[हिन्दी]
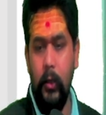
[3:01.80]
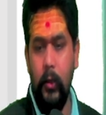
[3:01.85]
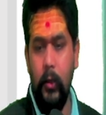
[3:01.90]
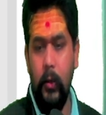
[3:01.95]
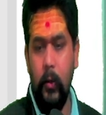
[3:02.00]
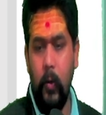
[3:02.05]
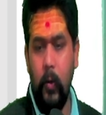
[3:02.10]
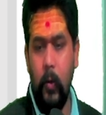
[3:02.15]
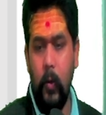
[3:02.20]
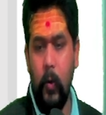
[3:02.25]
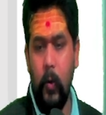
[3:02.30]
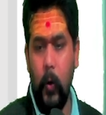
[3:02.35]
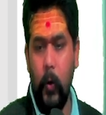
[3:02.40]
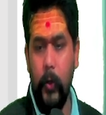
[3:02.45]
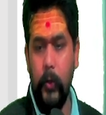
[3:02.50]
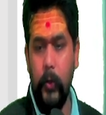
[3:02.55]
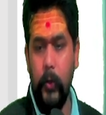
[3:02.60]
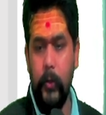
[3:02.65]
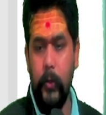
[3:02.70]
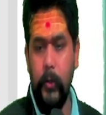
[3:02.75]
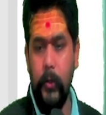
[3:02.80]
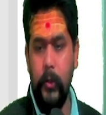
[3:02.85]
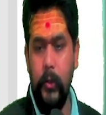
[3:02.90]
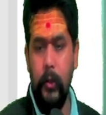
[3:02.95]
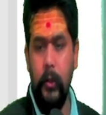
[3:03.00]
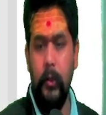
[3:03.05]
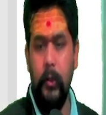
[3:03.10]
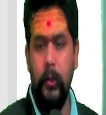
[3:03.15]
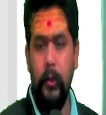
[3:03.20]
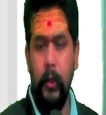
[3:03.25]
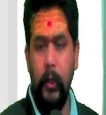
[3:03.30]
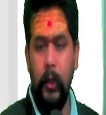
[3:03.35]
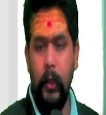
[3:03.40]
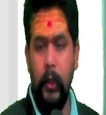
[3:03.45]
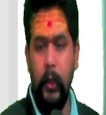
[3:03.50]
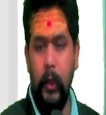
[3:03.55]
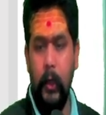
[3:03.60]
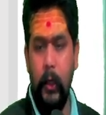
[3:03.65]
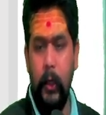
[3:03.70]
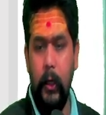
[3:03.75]
कॉस्ट
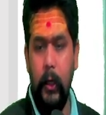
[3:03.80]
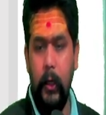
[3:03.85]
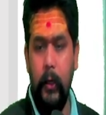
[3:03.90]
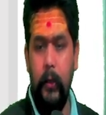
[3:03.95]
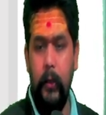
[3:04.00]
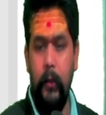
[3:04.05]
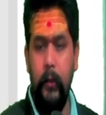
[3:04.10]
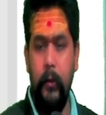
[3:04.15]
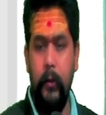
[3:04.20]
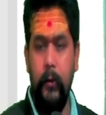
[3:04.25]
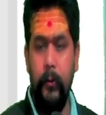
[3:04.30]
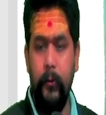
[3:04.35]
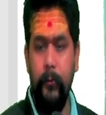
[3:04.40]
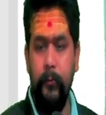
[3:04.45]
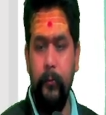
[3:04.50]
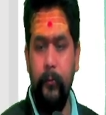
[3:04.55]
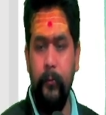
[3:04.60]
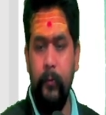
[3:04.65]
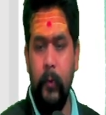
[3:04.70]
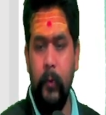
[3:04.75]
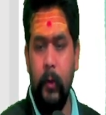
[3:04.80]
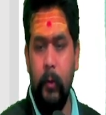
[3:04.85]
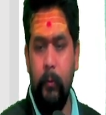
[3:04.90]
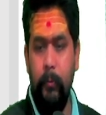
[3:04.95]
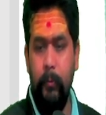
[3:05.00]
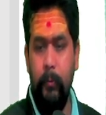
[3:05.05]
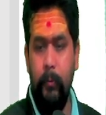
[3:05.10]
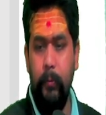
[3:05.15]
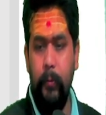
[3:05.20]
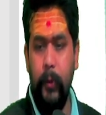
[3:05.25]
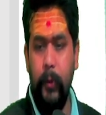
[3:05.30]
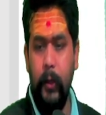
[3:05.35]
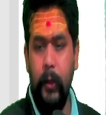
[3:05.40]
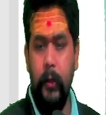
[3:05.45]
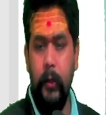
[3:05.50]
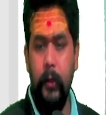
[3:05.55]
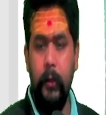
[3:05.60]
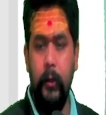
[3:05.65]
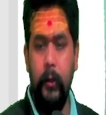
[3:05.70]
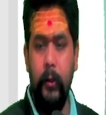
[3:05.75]
एंड पर
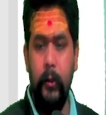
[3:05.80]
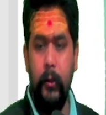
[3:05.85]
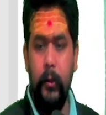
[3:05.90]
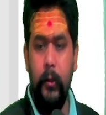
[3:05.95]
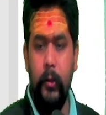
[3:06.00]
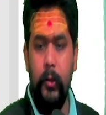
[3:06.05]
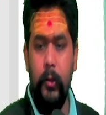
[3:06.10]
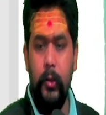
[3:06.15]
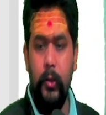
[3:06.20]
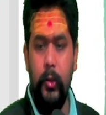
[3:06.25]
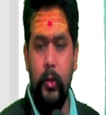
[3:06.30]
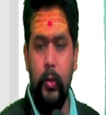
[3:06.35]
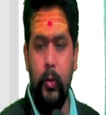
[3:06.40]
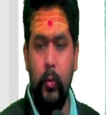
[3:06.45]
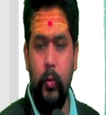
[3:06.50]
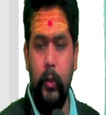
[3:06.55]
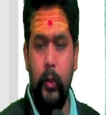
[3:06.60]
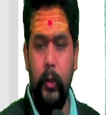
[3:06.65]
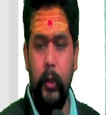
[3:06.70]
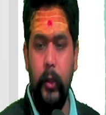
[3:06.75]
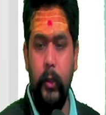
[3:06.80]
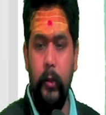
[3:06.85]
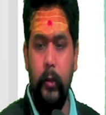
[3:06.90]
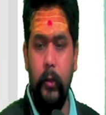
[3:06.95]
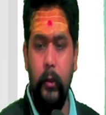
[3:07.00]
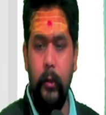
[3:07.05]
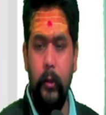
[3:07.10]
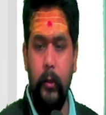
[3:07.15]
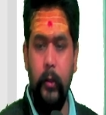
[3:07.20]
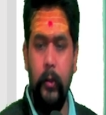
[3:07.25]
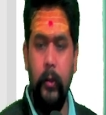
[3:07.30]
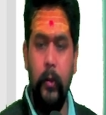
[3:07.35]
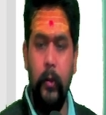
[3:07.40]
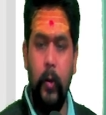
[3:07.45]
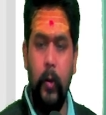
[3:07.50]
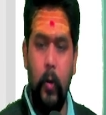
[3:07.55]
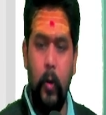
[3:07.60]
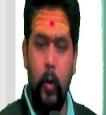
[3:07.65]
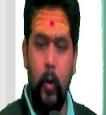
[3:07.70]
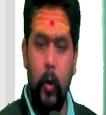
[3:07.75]
यूनिट
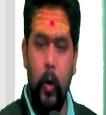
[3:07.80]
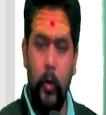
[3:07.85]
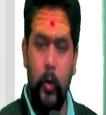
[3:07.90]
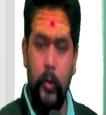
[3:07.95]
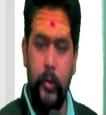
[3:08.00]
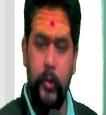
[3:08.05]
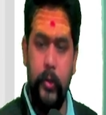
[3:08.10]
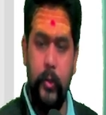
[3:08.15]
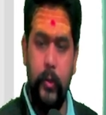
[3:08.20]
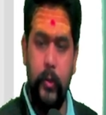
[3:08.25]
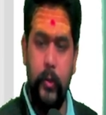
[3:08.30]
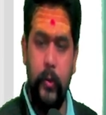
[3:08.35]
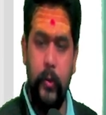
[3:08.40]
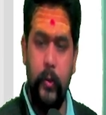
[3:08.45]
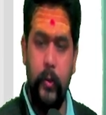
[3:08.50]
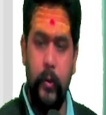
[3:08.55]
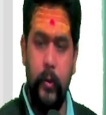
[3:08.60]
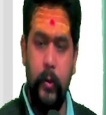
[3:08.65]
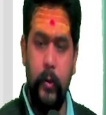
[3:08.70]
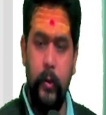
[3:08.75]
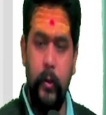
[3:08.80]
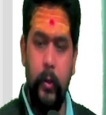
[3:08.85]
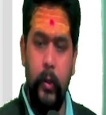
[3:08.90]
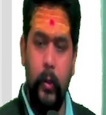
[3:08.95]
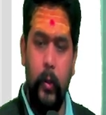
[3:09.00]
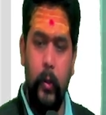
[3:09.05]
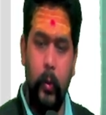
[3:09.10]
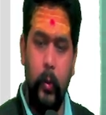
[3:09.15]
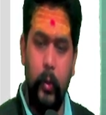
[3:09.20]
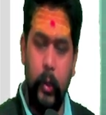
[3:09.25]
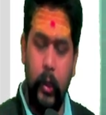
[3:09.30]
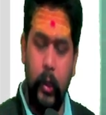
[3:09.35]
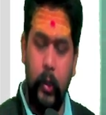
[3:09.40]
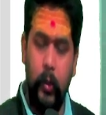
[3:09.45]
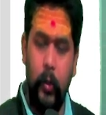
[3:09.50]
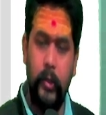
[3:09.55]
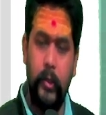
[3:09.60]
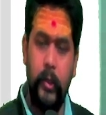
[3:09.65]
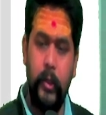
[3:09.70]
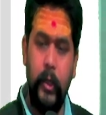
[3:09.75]
कॉस्ट टोटल
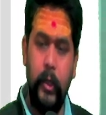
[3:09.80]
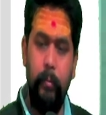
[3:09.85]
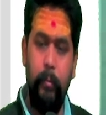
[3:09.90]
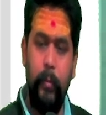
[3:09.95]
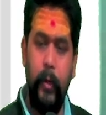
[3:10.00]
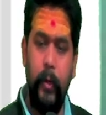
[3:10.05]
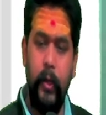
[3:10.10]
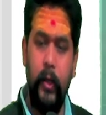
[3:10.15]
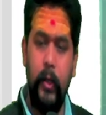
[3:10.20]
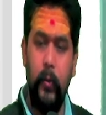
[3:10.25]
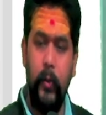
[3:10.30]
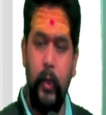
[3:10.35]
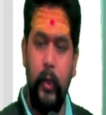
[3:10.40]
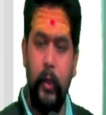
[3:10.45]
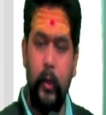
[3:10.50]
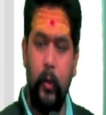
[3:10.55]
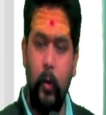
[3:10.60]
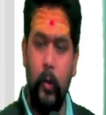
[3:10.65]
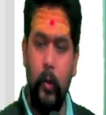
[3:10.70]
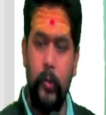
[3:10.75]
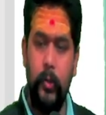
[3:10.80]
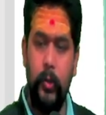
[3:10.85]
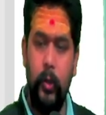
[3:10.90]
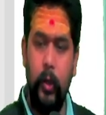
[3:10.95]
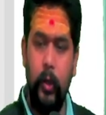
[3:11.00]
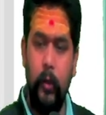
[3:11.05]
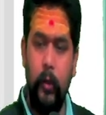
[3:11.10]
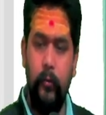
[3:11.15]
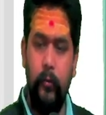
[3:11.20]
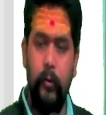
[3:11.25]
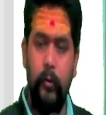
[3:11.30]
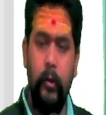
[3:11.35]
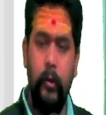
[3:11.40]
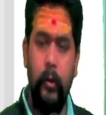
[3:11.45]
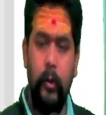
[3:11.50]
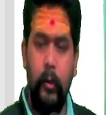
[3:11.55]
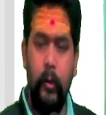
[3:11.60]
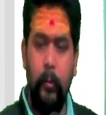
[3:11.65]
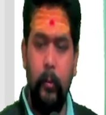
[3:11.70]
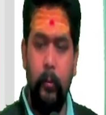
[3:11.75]
कॉस्ट एंड पर यूनिट कॉस्ट ऑफ
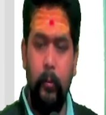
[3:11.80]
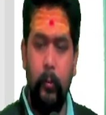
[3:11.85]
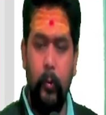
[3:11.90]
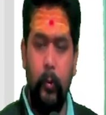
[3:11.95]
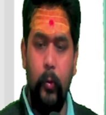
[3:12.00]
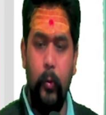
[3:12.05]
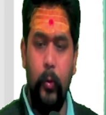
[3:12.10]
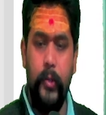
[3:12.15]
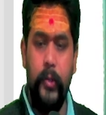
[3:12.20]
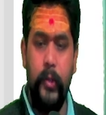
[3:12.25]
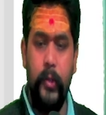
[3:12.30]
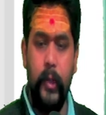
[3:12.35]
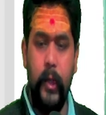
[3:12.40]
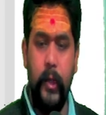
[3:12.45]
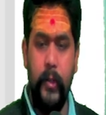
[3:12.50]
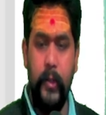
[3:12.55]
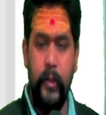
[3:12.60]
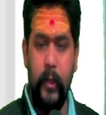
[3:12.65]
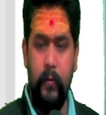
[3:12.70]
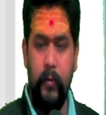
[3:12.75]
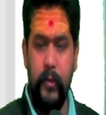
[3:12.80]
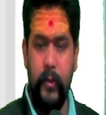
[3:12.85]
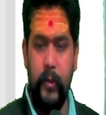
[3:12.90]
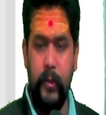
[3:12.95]
गुड्स एंड सर्विसेज